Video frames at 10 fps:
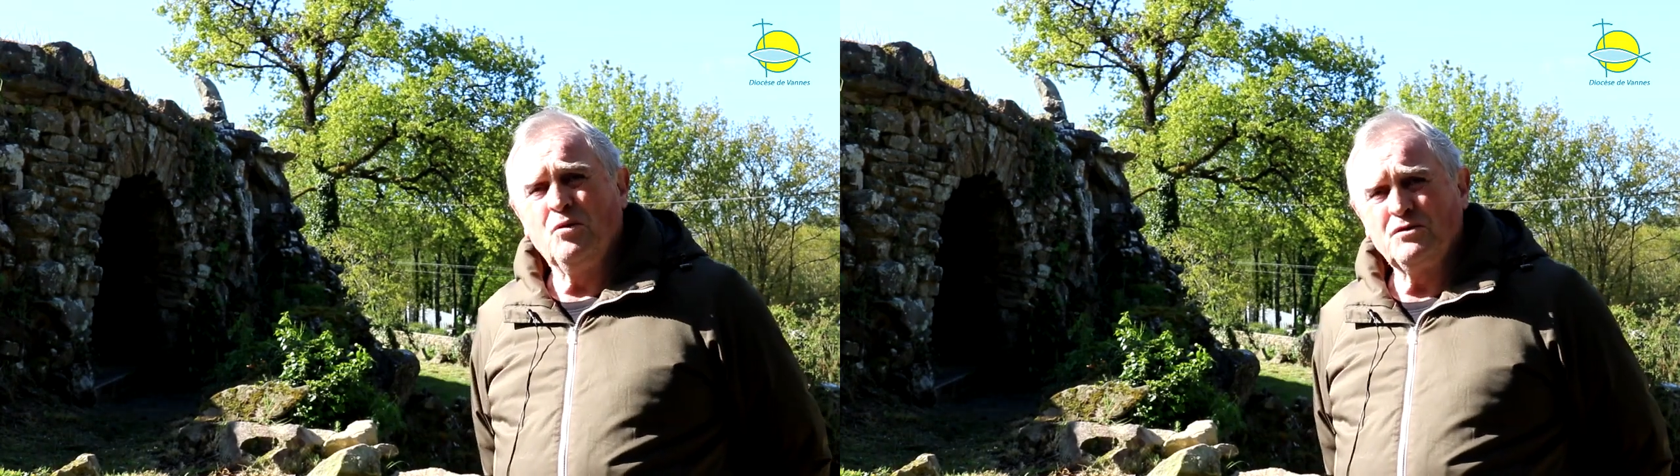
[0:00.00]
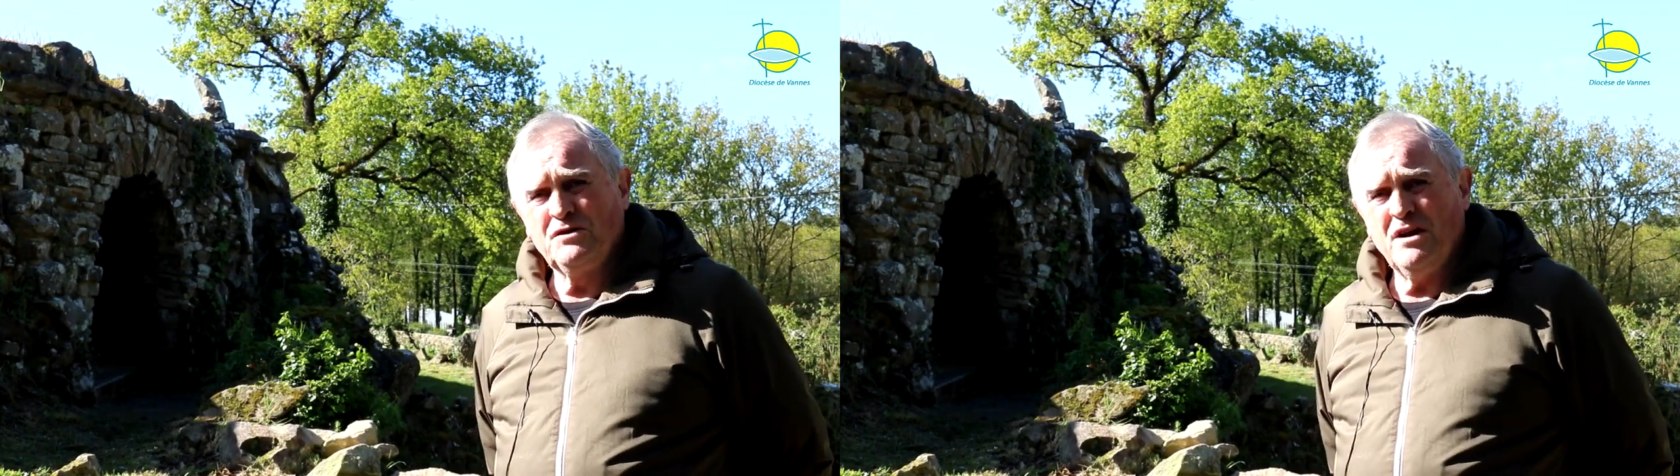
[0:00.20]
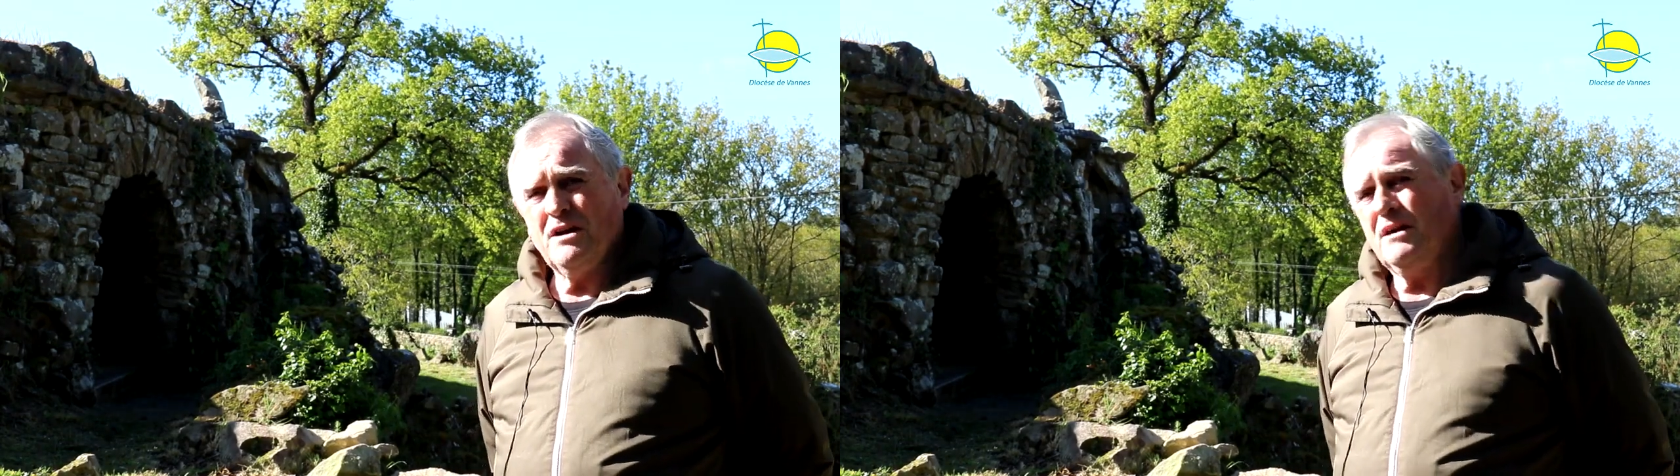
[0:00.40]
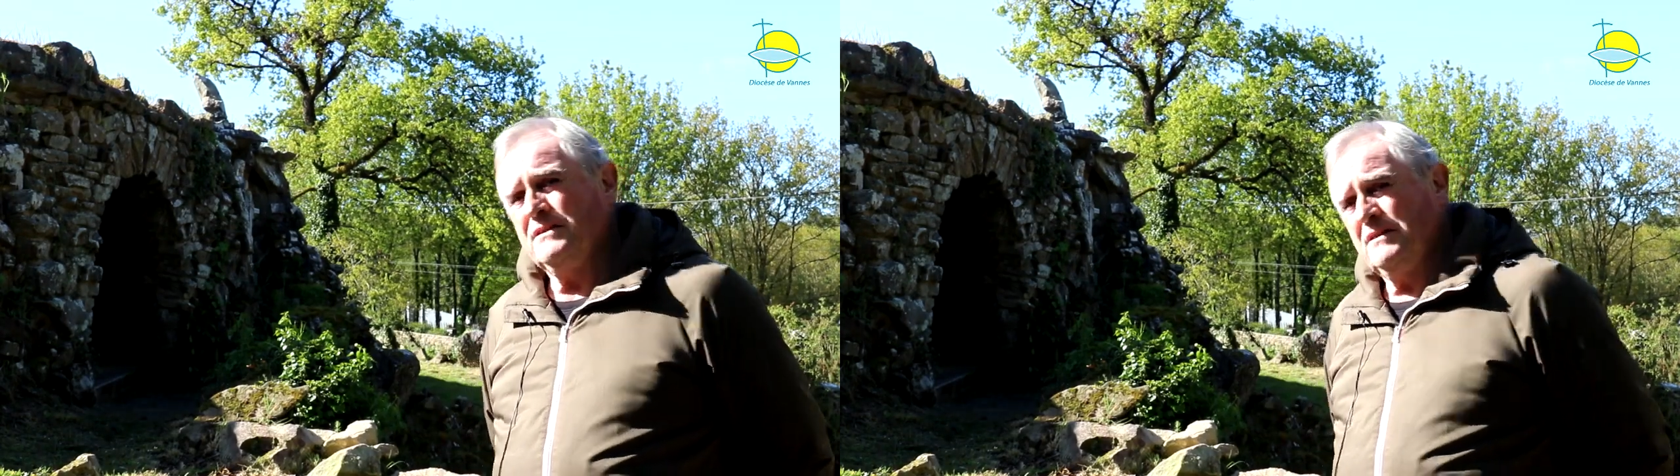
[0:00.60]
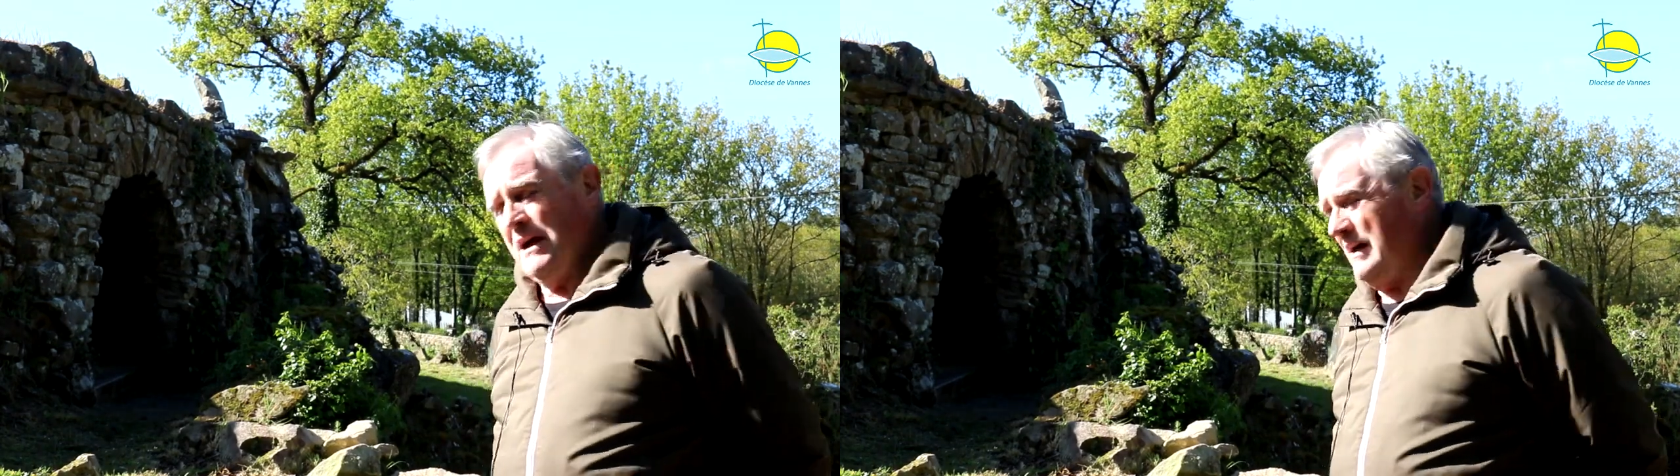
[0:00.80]
11h
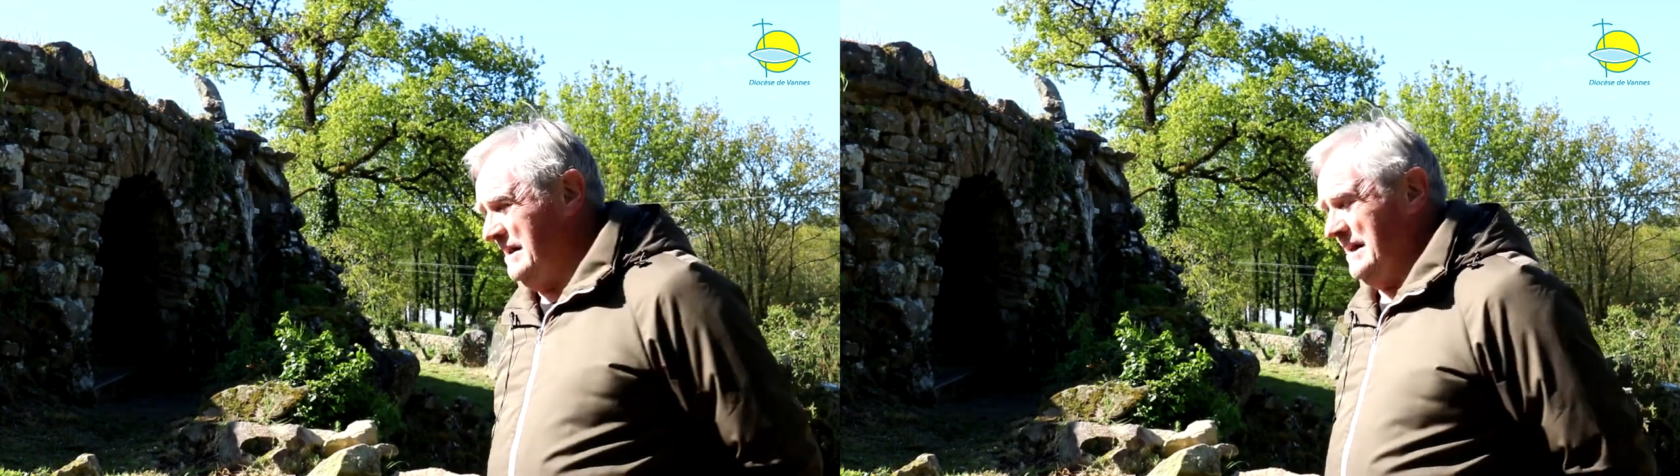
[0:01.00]
à